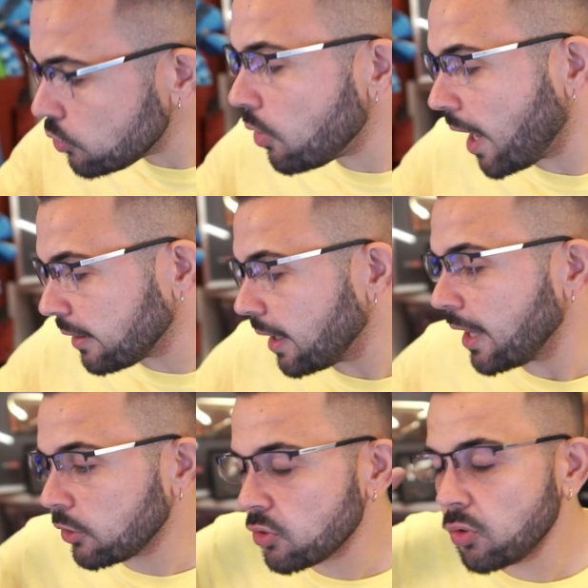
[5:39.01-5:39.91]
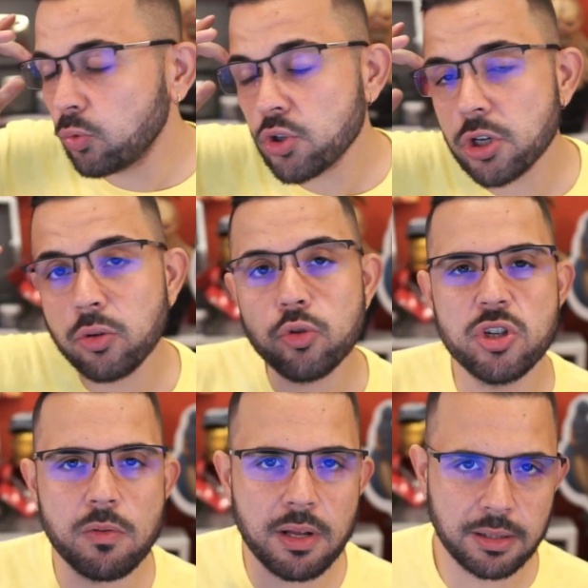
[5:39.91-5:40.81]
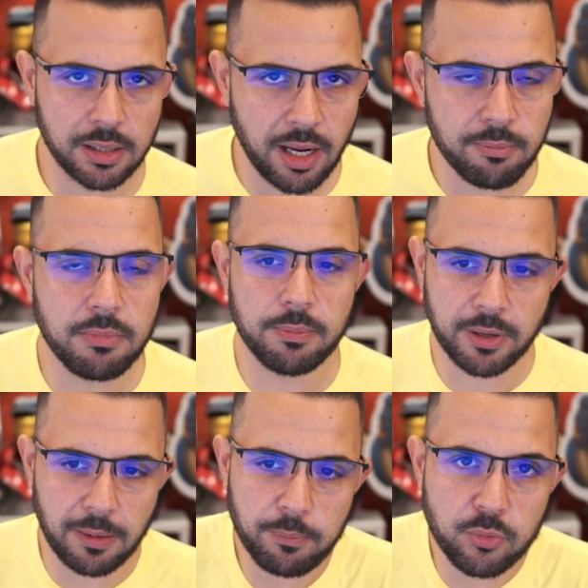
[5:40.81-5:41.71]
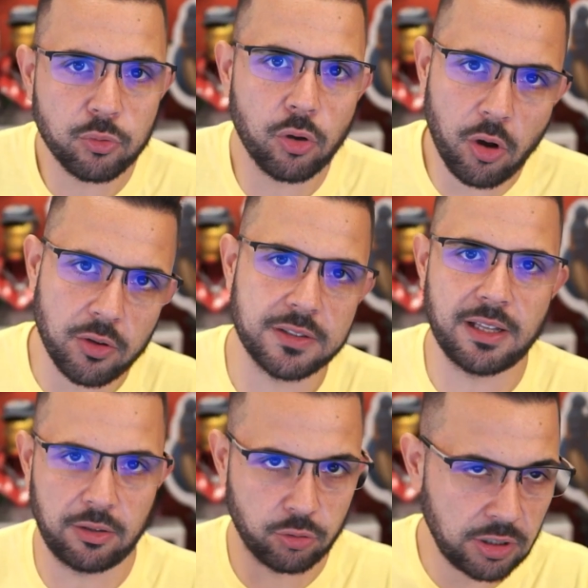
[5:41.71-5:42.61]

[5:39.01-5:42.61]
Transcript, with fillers: in su Ah tra l'altro sono 250 grammi Per l'appunto costa